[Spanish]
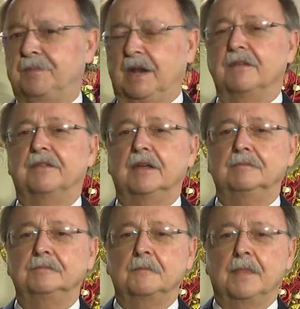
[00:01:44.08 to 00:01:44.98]
esperanza.
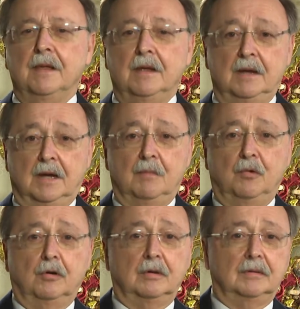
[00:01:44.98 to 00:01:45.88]

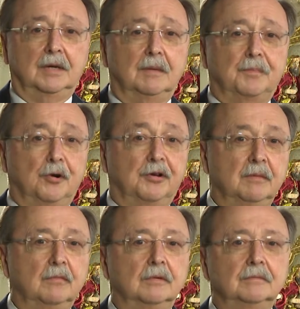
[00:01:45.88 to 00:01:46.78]
Amor al
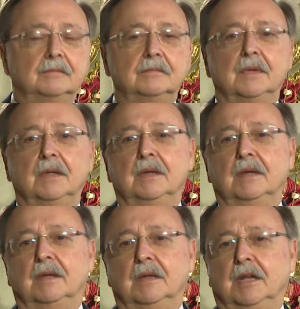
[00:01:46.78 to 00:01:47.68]
prójimo
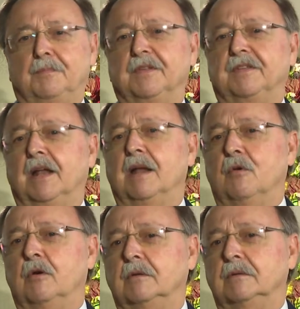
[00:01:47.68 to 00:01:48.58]
y en especial
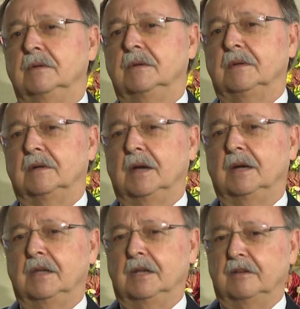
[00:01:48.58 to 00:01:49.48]
amor
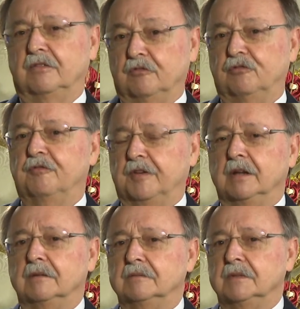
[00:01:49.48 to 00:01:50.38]
a quienes
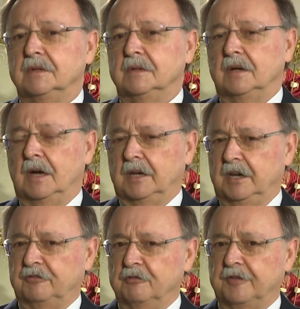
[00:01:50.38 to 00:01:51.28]
sufren. A
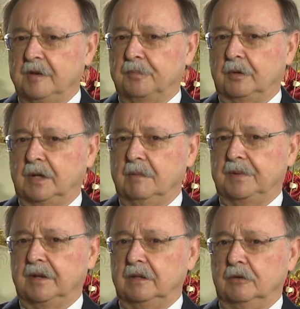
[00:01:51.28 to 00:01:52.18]
quienes sufren porque
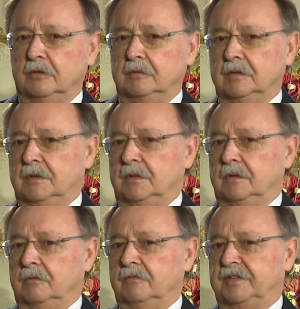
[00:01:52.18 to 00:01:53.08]
han perdido
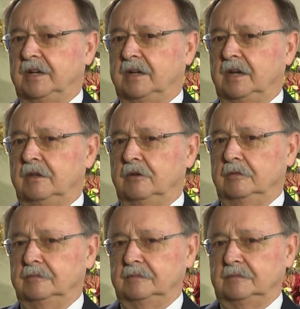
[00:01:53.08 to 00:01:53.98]
un ser
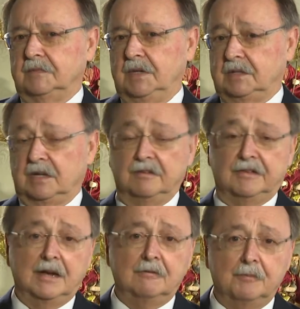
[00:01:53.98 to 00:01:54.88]
querido del que
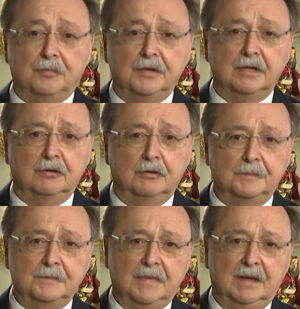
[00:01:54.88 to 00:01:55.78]
quizás no han
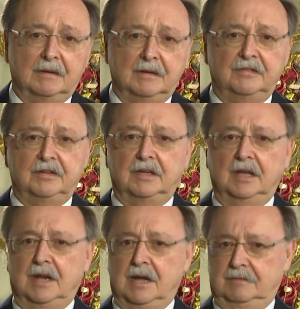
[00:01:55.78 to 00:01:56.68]
podido ni
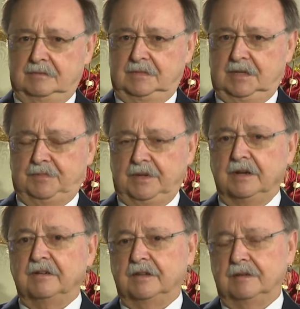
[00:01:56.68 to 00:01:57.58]
siquiera
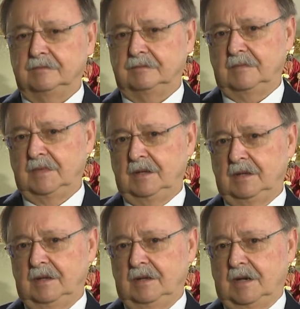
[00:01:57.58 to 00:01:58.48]
despedirse
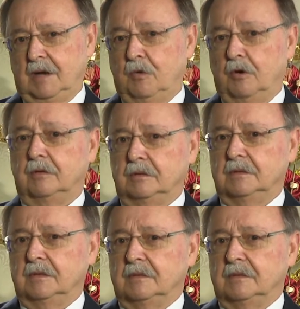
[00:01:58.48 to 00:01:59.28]
amor